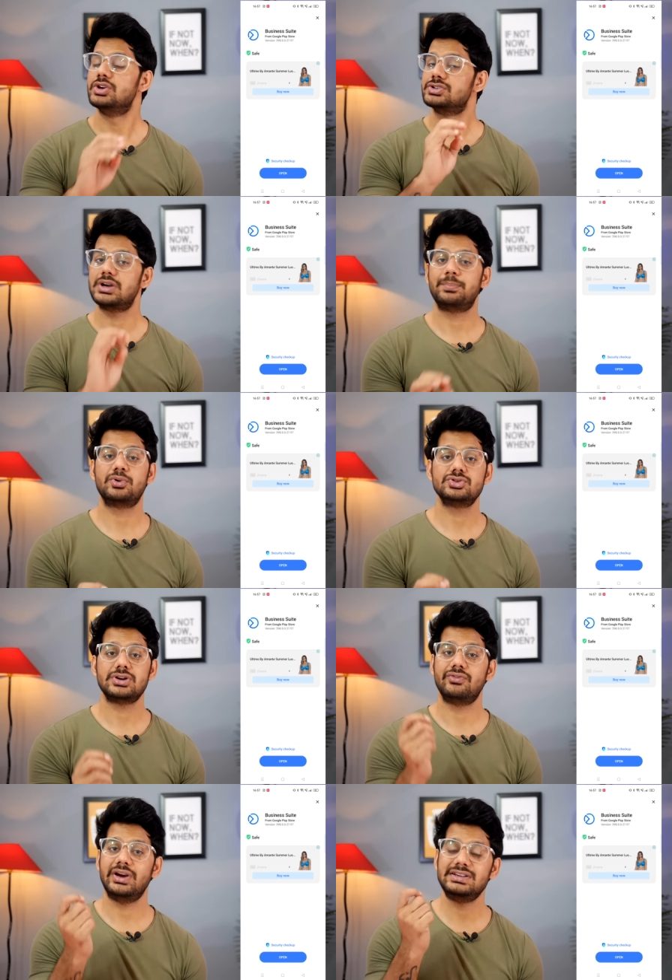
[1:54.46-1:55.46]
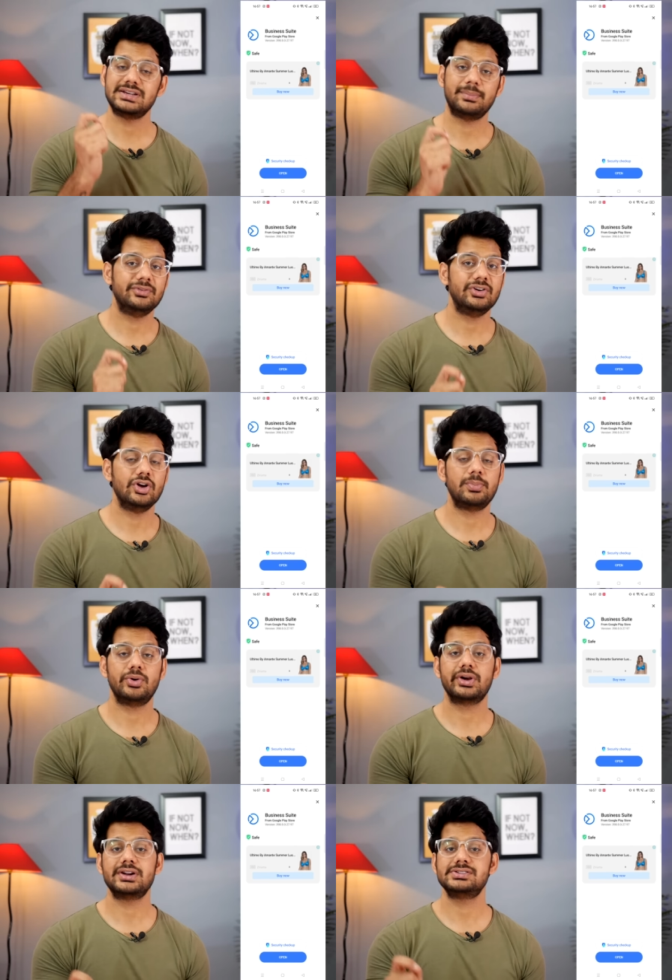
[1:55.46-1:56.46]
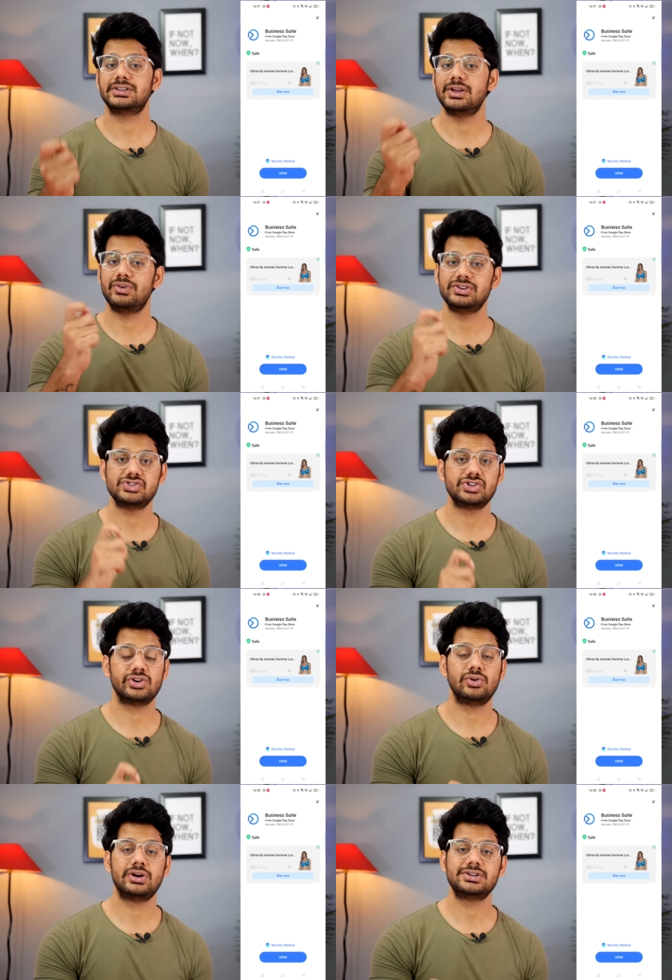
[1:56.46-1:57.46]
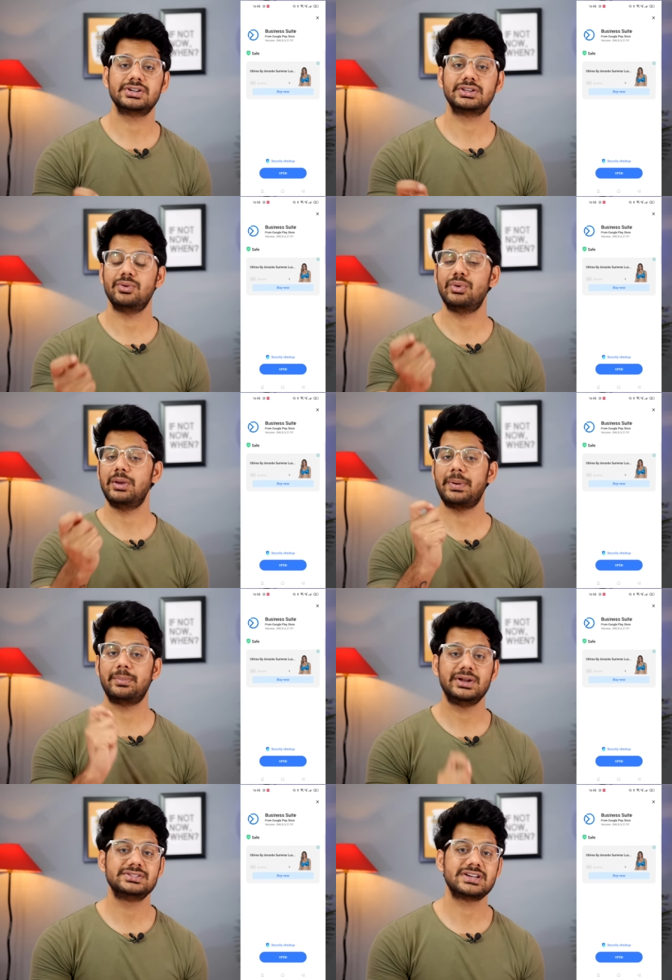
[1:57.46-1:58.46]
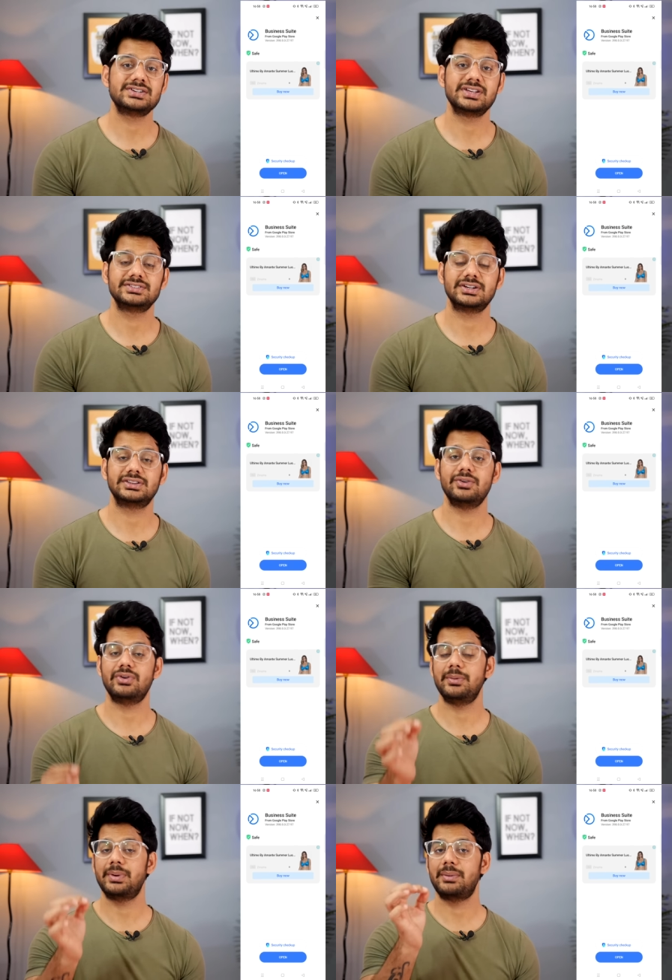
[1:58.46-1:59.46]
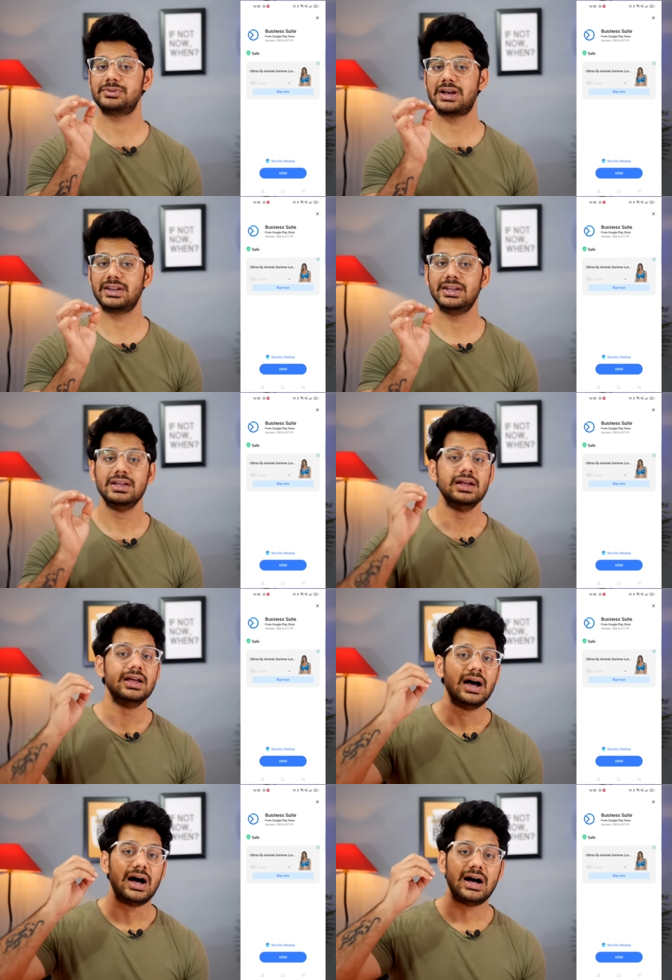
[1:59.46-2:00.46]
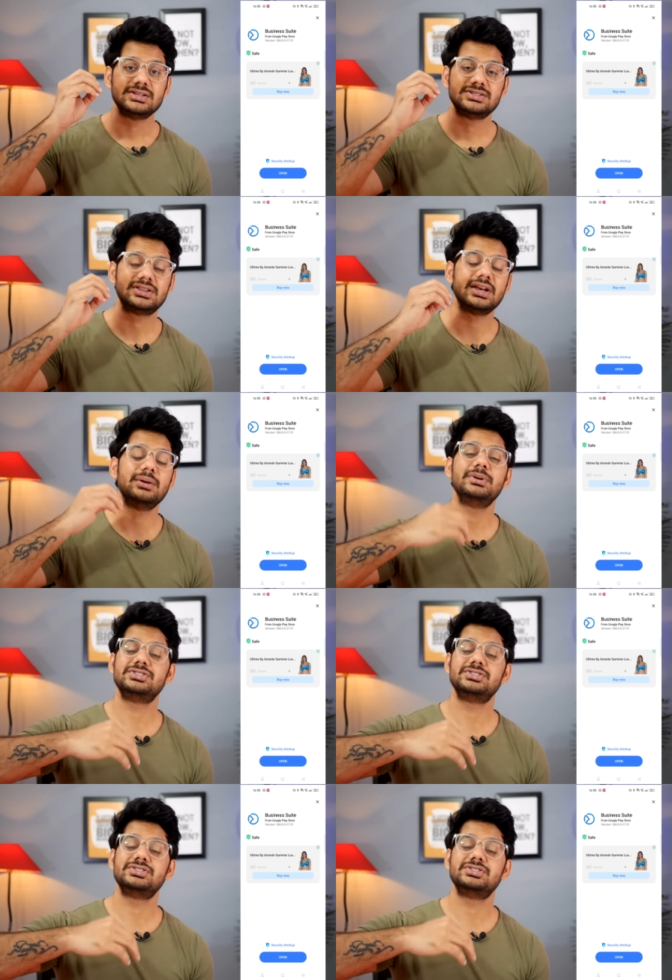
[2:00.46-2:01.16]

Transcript: सब कुछ हम वहीं से अपनी वीडियो अपलोड कर सकते हैं वहीं से शेड्यूल कर सकते हैं वहीं पर अपने इंसाइट्स देख सकते हैं वहीं पर हम सारी जितनी भी